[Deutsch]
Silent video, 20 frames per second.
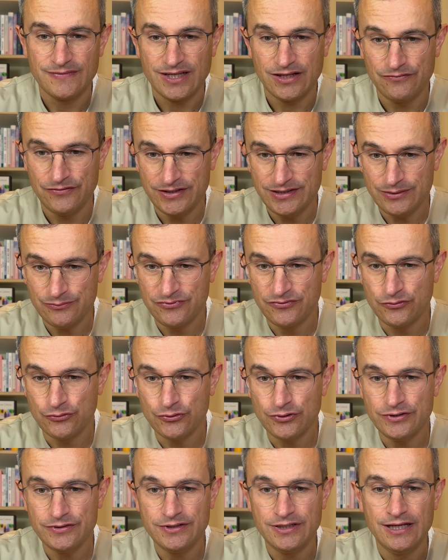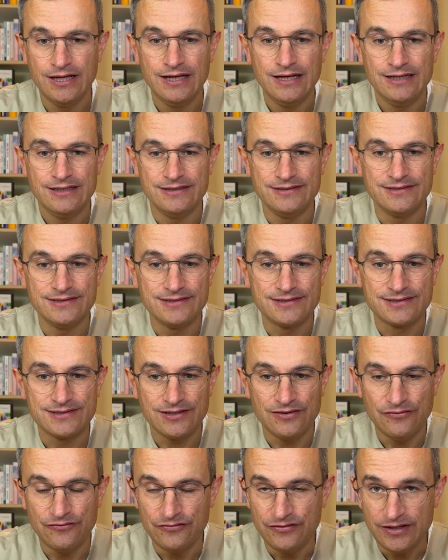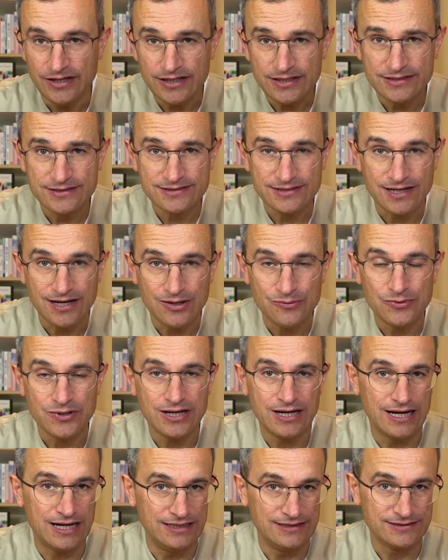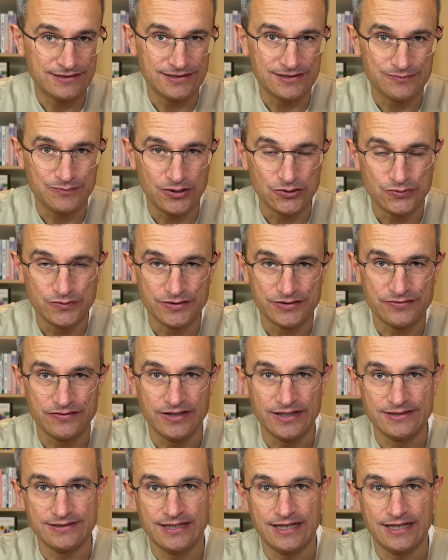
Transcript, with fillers: wird empfohlen. Es ist wirksamer als jetzt beispielsweise